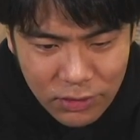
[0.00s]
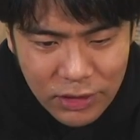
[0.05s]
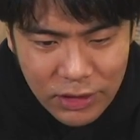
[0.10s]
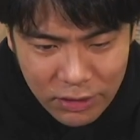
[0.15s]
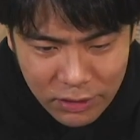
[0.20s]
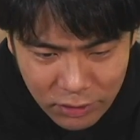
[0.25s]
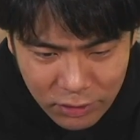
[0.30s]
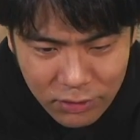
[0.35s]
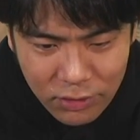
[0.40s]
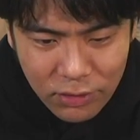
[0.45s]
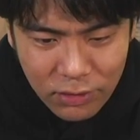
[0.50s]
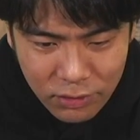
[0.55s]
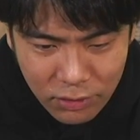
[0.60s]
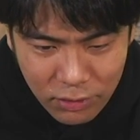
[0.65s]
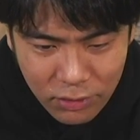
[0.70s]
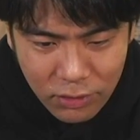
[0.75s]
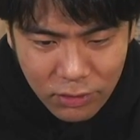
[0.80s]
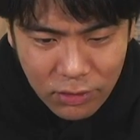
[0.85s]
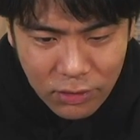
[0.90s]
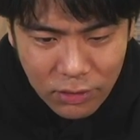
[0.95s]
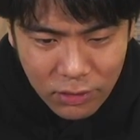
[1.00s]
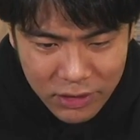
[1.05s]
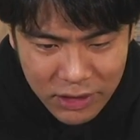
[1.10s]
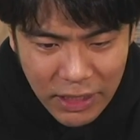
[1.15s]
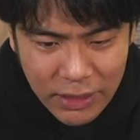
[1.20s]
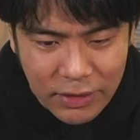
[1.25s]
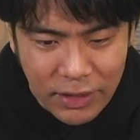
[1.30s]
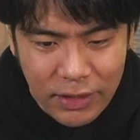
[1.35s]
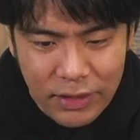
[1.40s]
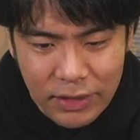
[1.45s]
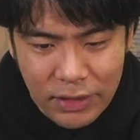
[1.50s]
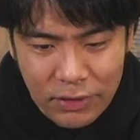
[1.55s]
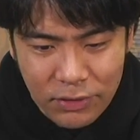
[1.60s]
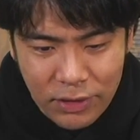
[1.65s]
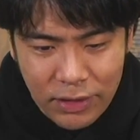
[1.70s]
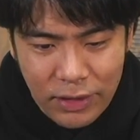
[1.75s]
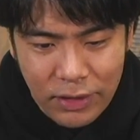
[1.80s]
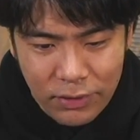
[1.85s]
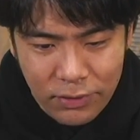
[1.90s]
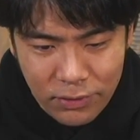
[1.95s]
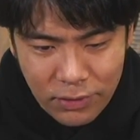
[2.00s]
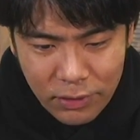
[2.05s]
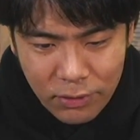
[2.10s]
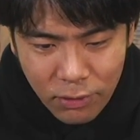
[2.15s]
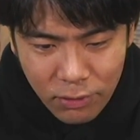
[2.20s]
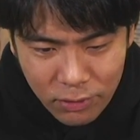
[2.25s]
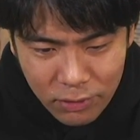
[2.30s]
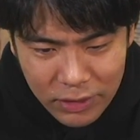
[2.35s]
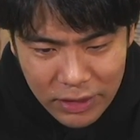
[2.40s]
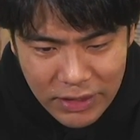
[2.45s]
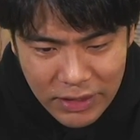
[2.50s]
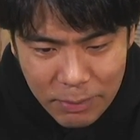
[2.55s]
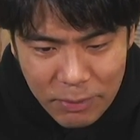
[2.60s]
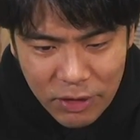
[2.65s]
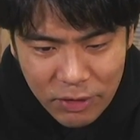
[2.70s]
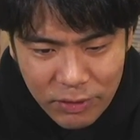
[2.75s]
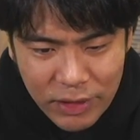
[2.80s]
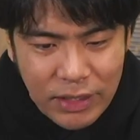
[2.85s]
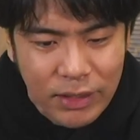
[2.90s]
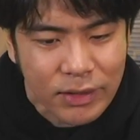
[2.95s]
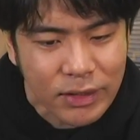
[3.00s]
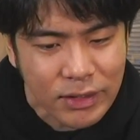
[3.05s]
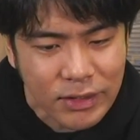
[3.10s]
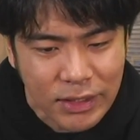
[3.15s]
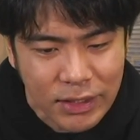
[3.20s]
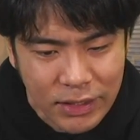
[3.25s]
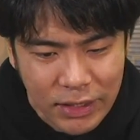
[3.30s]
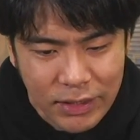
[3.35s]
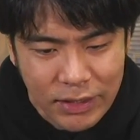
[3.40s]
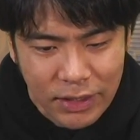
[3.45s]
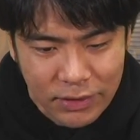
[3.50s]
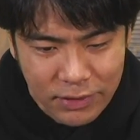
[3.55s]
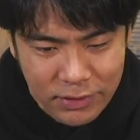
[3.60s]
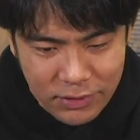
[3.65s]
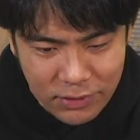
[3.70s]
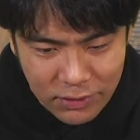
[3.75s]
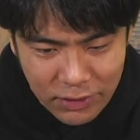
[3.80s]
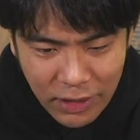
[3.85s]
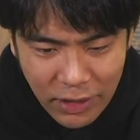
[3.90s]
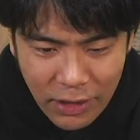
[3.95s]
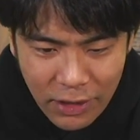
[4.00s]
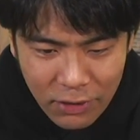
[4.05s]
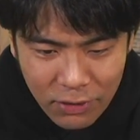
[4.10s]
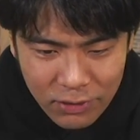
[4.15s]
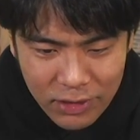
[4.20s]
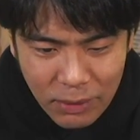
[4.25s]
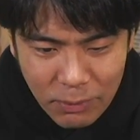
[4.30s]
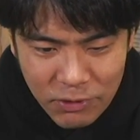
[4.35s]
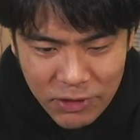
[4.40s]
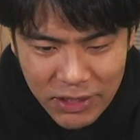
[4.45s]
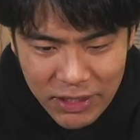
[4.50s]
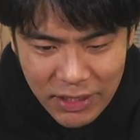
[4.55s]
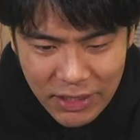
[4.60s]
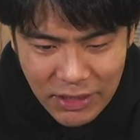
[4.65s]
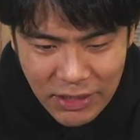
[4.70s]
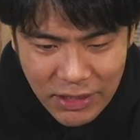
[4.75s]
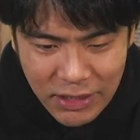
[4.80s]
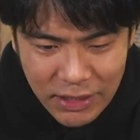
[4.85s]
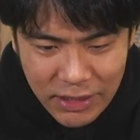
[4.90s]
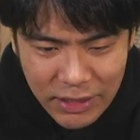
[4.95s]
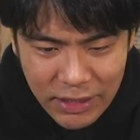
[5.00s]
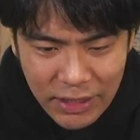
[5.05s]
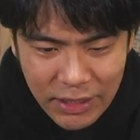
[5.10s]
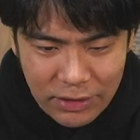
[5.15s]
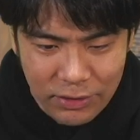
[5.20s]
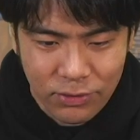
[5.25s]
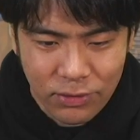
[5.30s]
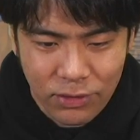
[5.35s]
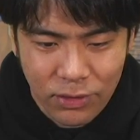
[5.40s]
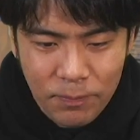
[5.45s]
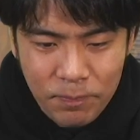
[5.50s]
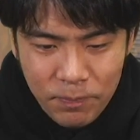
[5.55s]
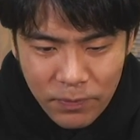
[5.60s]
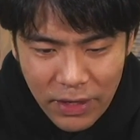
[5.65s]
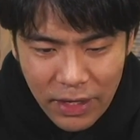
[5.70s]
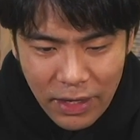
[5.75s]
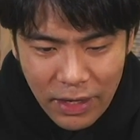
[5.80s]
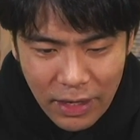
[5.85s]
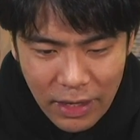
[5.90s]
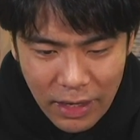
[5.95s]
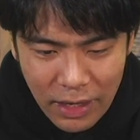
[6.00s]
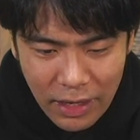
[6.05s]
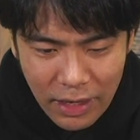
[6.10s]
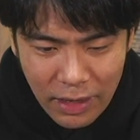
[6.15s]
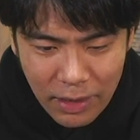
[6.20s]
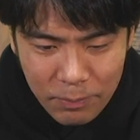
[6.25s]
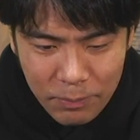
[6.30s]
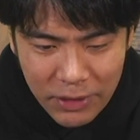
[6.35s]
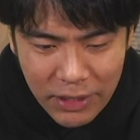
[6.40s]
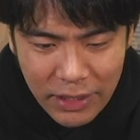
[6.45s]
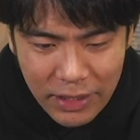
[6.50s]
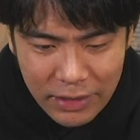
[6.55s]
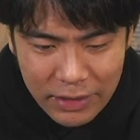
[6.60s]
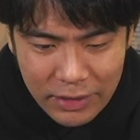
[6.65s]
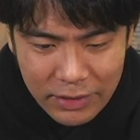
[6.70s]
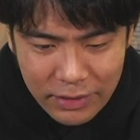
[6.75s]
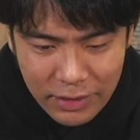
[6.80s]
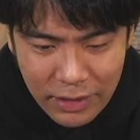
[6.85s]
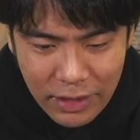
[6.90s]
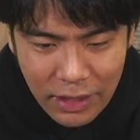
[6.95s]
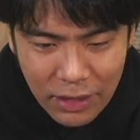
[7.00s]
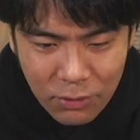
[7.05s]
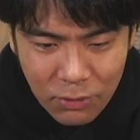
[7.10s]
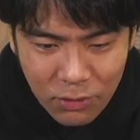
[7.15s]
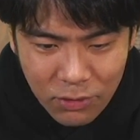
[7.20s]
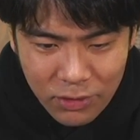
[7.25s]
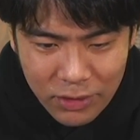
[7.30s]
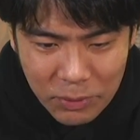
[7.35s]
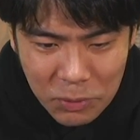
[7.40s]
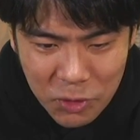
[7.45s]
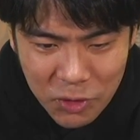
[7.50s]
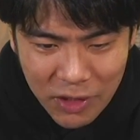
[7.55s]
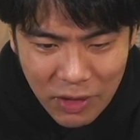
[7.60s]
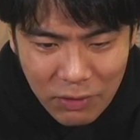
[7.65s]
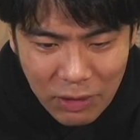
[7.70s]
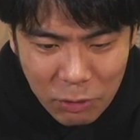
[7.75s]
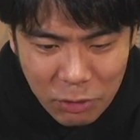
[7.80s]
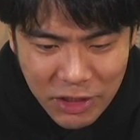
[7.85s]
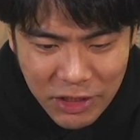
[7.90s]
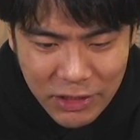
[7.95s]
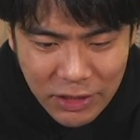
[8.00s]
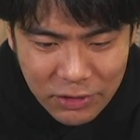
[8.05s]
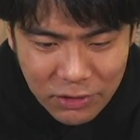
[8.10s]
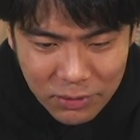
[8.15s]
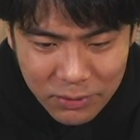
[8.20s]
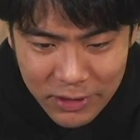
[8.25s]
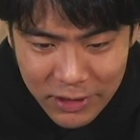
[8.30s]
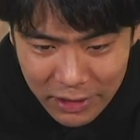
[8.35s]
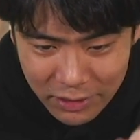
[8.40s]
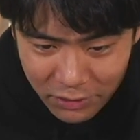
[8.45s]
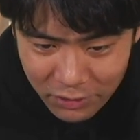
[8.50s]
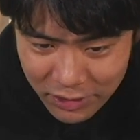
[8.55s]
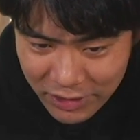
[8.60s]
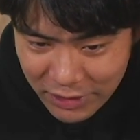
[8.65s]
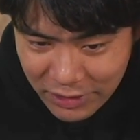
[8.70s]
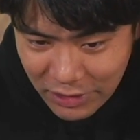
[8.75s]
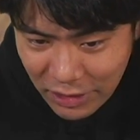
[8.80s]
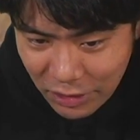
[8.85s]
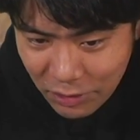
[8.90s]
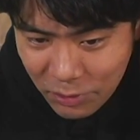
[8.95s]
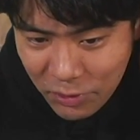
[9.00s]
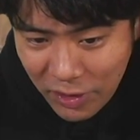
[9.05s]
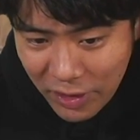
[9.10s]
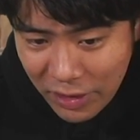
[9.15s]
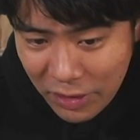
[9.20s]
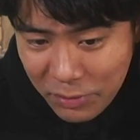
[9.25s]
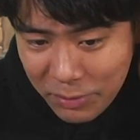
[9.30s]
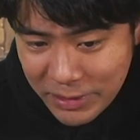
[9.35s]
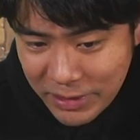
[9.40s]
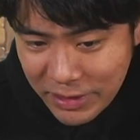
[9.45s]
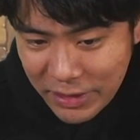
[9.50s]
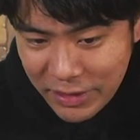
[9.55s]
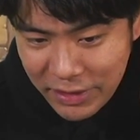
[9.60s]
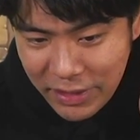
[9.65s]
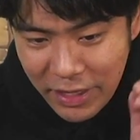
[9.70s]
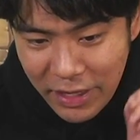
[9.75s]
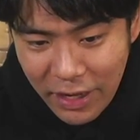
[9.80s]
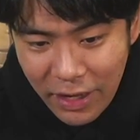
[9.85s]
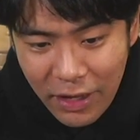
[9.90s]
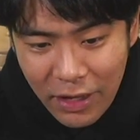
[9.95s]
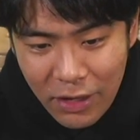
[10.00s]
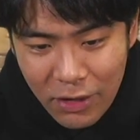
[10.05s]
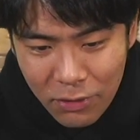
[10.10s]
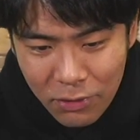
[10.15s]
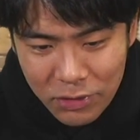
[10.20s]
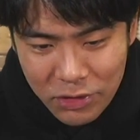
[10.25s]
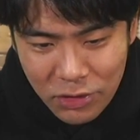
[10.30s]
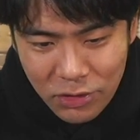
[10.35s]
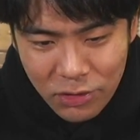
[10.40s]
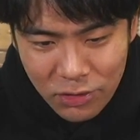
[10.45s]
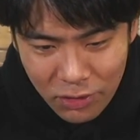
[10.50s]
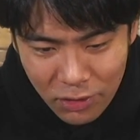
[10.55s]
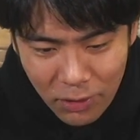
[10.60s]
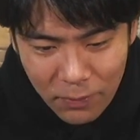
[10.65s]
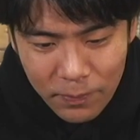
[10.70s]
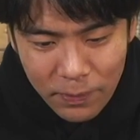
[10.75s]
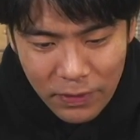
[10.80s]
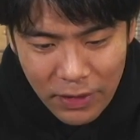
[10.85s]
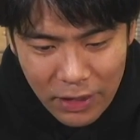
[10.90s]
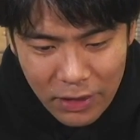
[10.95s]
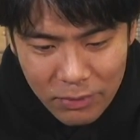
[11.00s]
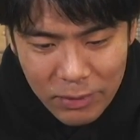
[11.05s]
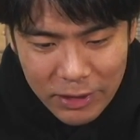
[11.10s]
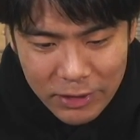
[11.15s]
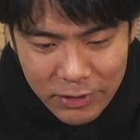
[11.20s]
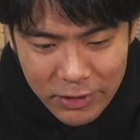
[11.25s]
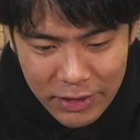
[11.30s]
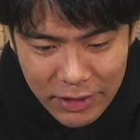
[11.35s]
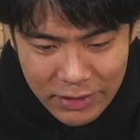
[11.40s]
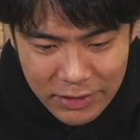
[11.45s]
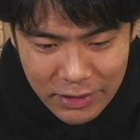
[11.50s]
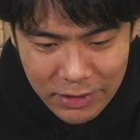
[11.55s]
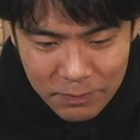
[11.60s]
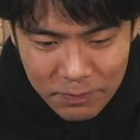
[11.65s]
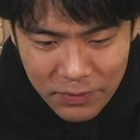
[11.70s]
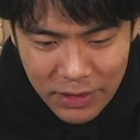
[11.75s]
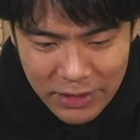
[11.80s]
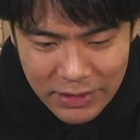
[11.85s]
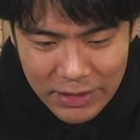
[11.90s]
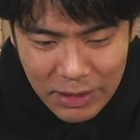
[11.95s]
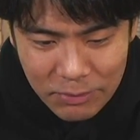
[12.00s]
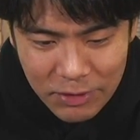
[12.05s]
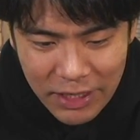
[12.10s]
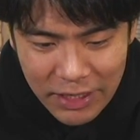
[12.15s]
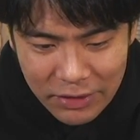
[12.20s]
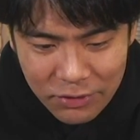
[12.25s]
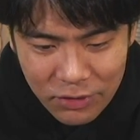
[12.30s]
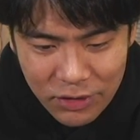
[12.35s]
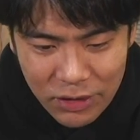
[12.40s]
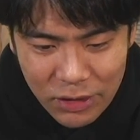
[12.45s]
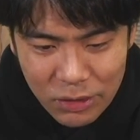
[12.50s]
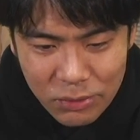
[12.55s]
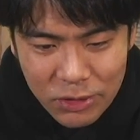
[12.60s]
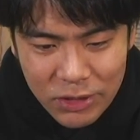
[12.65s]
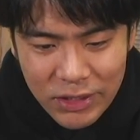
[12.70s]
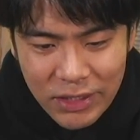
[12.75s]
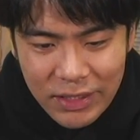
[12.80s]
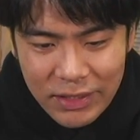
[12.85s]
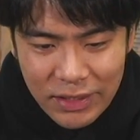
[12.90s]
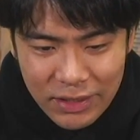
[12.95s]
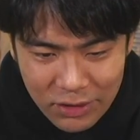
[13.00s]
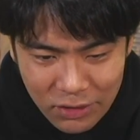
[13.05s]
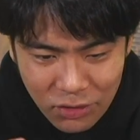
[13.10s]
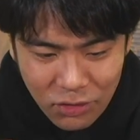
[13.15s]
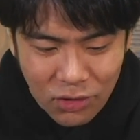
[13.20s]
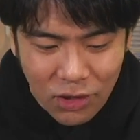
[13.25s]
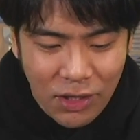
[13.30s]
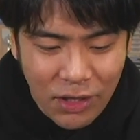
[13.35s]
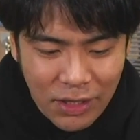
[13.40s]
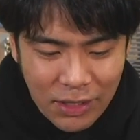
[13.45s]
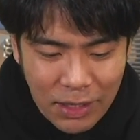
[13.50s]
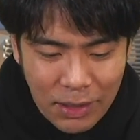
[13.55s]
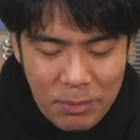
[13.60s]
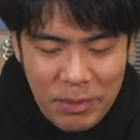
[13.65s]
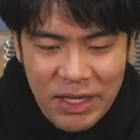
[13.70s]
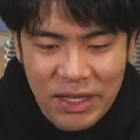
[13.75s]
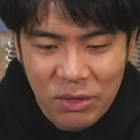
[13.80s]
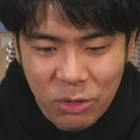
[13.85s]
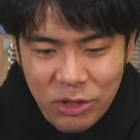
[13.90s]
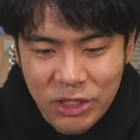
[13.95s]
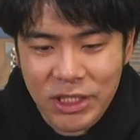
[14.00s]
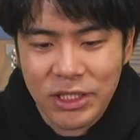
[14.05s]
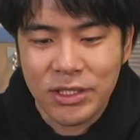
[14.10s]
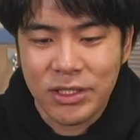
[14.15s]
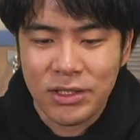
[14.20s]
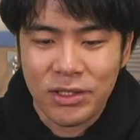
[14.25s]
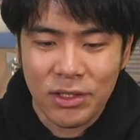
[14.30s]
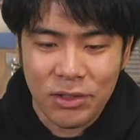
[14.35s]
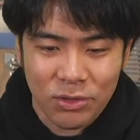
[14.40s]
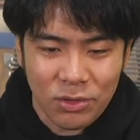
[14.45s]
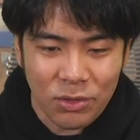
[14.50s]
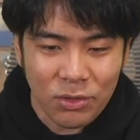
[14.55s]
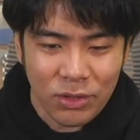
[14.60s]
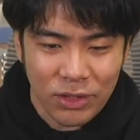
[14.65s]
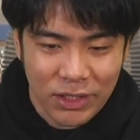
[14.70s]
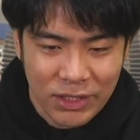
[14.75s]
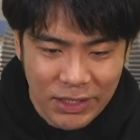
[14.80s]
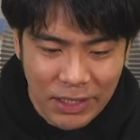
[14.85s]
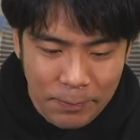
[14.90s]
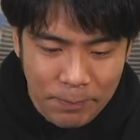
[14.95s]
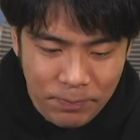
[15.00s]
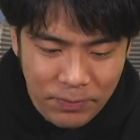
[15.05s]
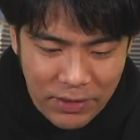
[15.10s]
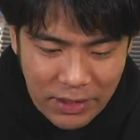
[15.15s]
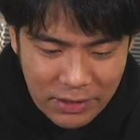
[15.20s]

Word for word: ユニットをこう抑えていかないといけないので、ここで攻めのいい形ができたんですよね。これ多分北支社以外の、プレイヤーだったらここでもうタワー落ちてると思うんだけど、北支社の防衛がうますぎてこうちょっと、うまくいかず、しかもライトニングを持ったんだけど、右落ちずっていうところでした、